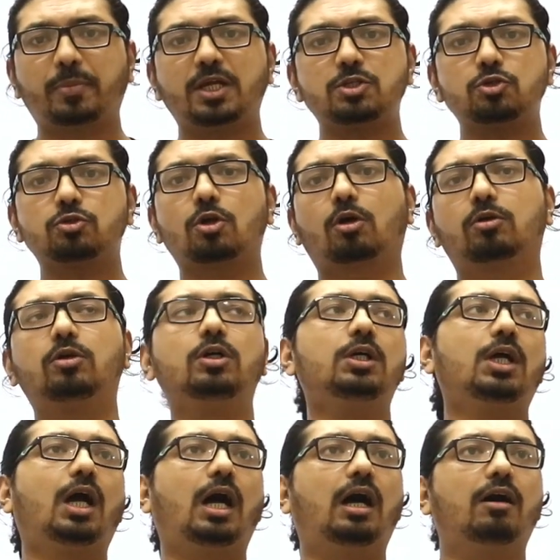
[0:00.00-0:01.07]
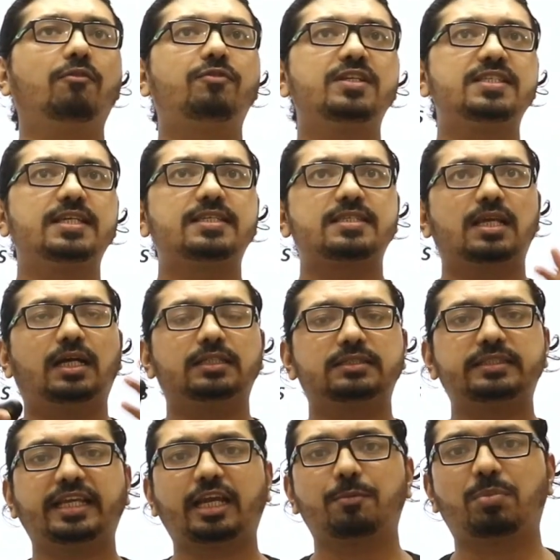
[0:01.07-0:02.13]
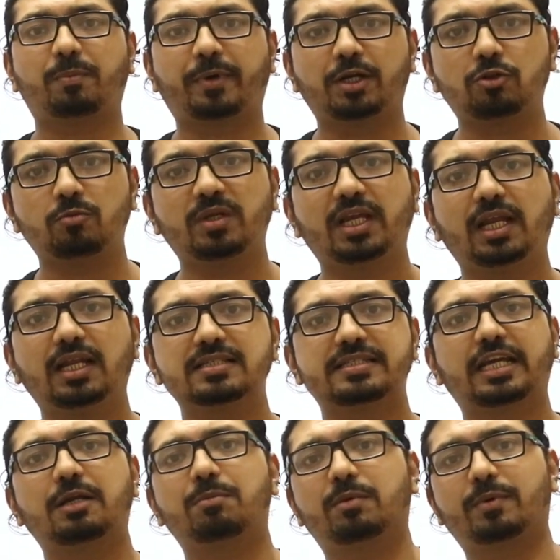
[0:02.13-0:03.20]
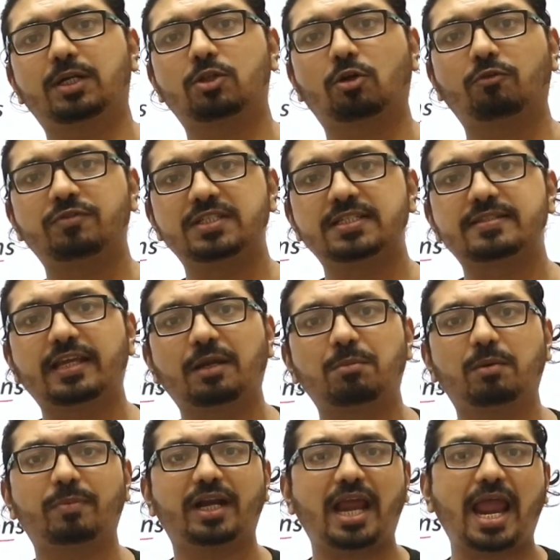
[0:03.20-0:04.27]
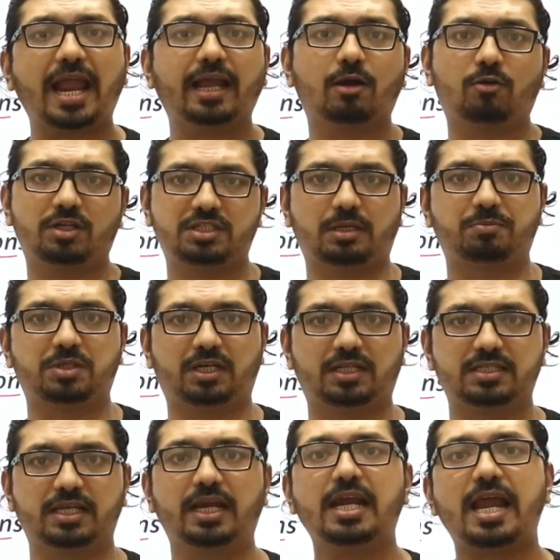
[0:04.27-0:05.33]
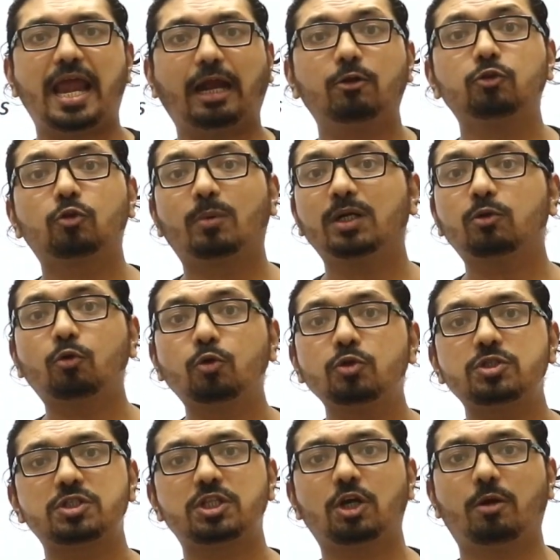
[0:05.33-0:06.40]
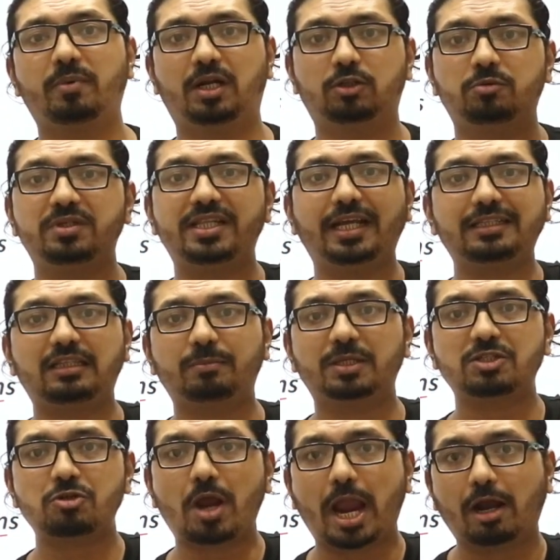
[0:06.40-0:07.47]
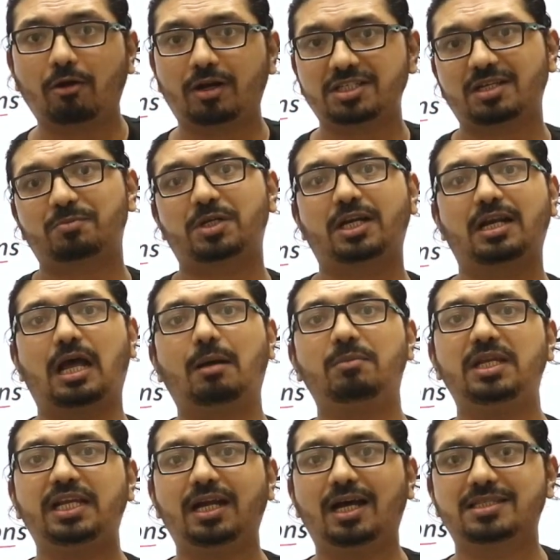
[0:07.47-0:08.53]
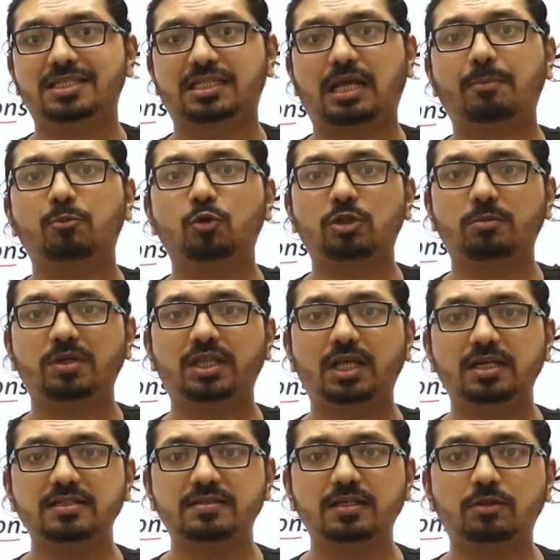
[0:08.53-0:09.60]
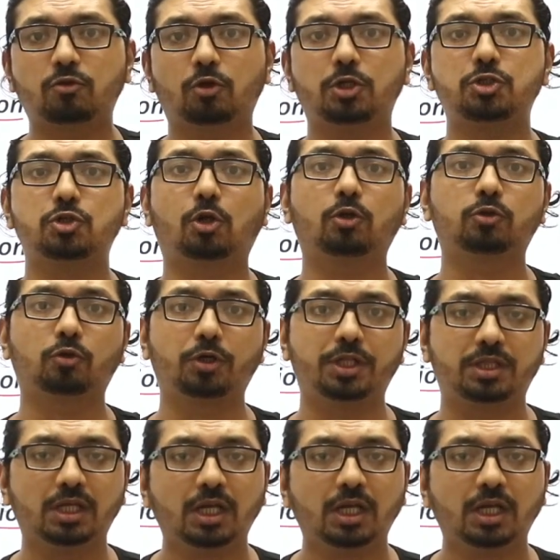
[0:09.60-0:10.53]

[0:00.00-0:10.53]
কিছু ধরো ফিজিক্স সেকেন্ড পেপারে তুমি গেলা সেকেন্ড পেপারে ধরো ফিজিক্স সেকেন্ড পেপারে এগারোটা চ্যাপ্টার আছে এখন তোমার খুঁজতে হবে না তুমি দেখতে পাচ্ছ এগারোটা চ্যাপ্টারের নাম লেখা আছে তাপগতিবিদ্যা স্থির তরিত চলতরিত